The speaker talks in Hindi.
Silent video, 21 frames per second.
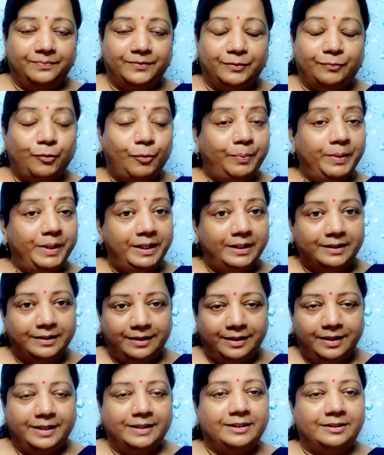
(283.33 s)
वो भी
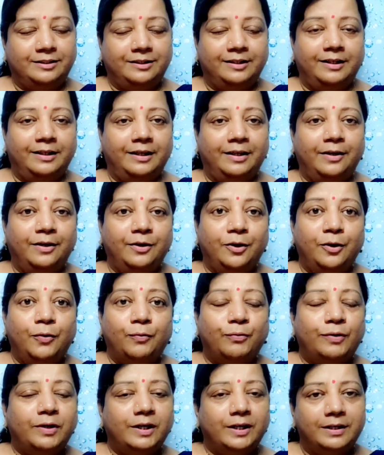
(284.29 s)
इतने अच्छे हैं
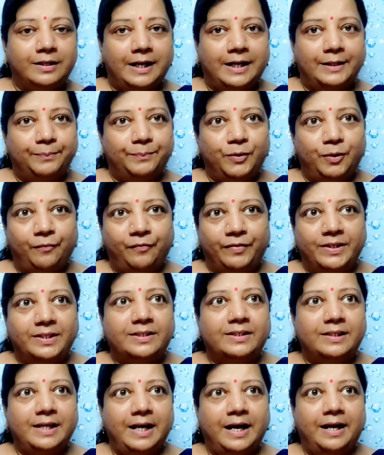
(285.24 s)
वो अगर रात में
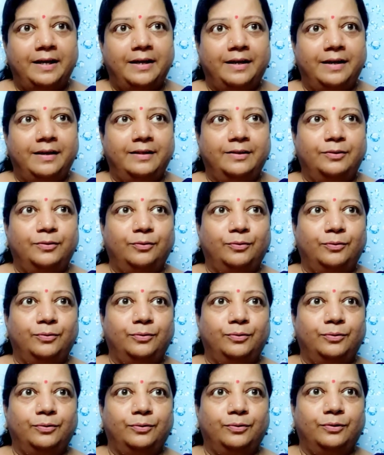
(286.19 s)
ऑफिस जाए हैं तो
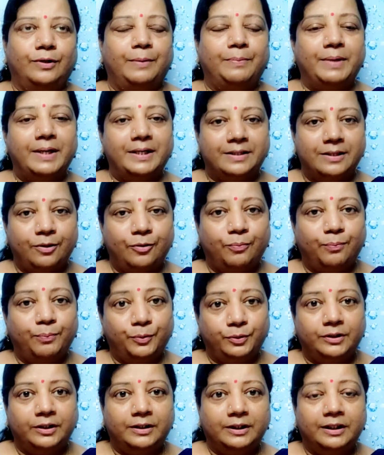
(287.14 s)
कभी ऐसा वो
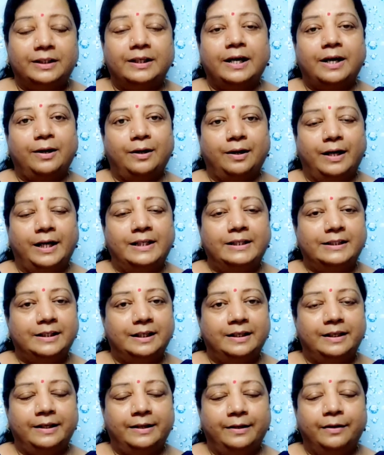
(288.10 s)
पूछते थे क्या
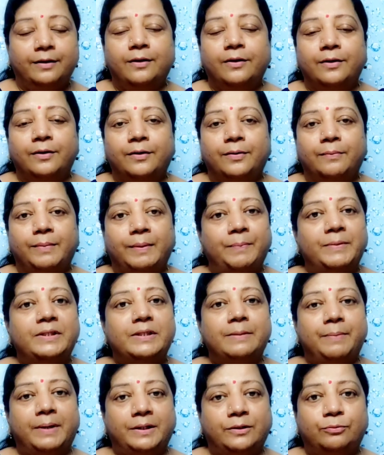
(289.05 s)
हालचाल है मम्मी
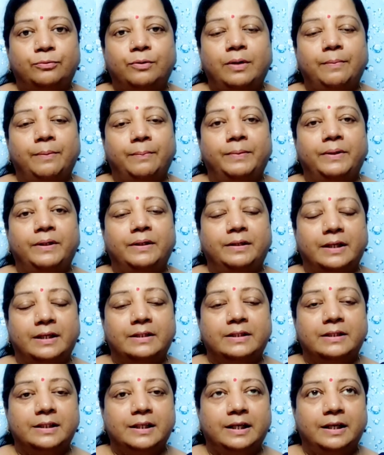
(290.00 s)
से बात हुआ मम्मी
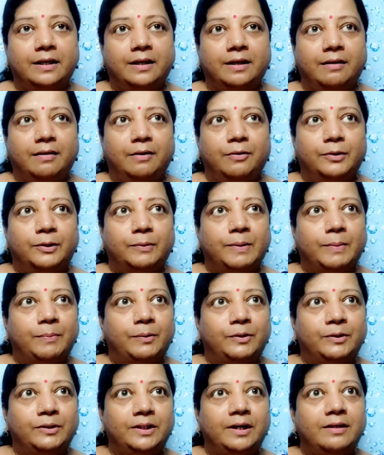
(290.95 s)
कैसी है तो मैं
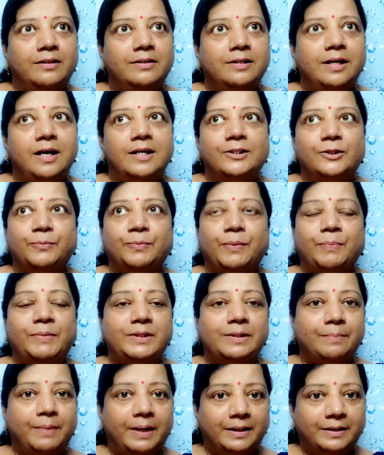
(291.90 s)
बोलती थी आज आज तो मम्मी
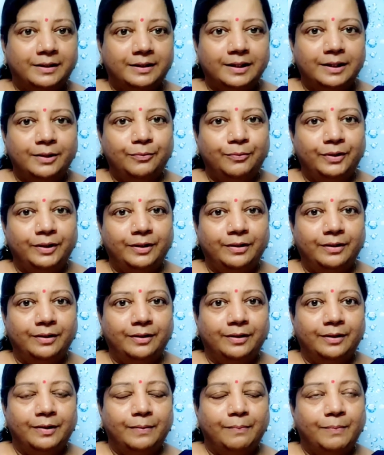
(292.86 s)
से बात ही नहीं हुई
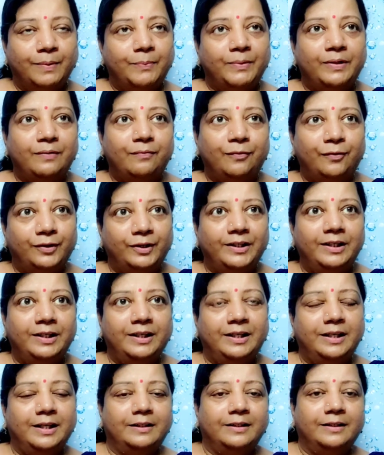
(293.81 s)
मम्मी ने फोन ही नहीं
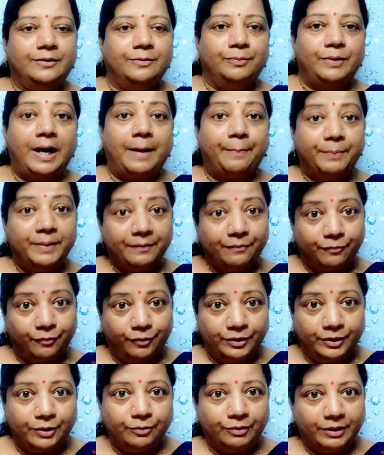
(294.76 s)
किया था तो बोला आपने
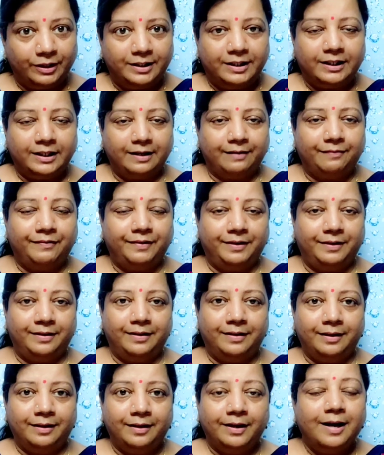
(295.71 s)
फोन क्यों नहीं किया फिर
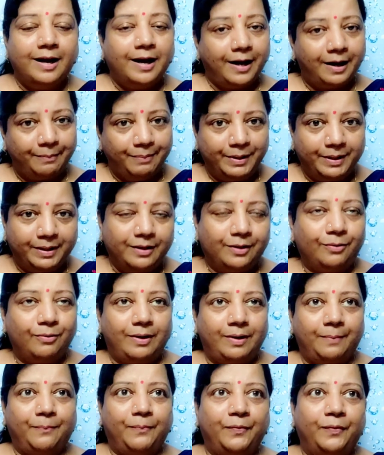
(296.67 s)
अभी करो
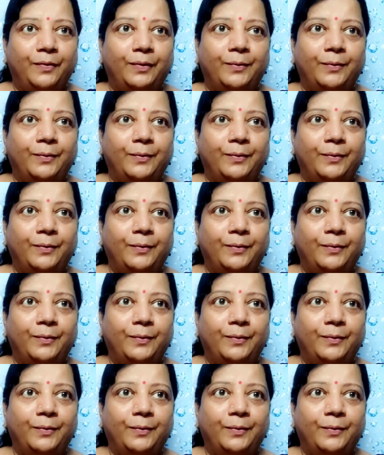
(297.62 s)
आप